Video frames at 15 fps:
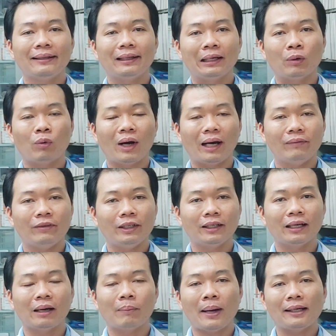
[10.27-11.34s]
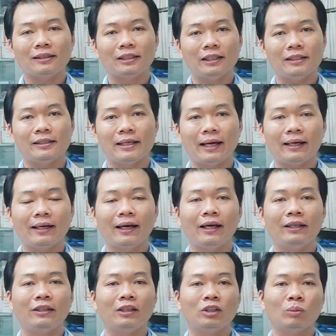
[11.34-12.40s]
thì ngoài việc là bác sĩ sẽ
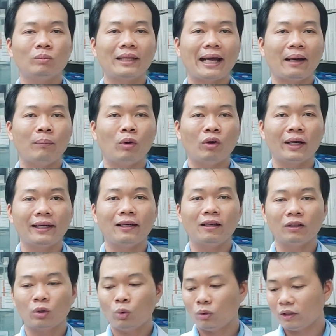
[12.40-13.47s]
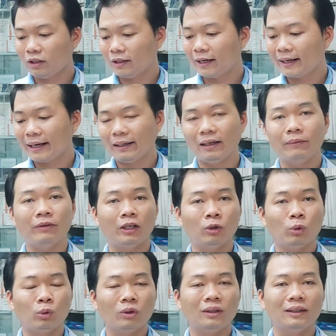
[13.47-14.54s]
kê cho chúng ta một cái đơn thuốc như thế này để về
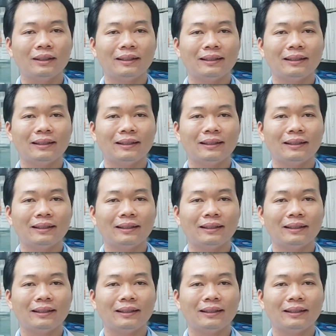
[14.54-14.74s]
uống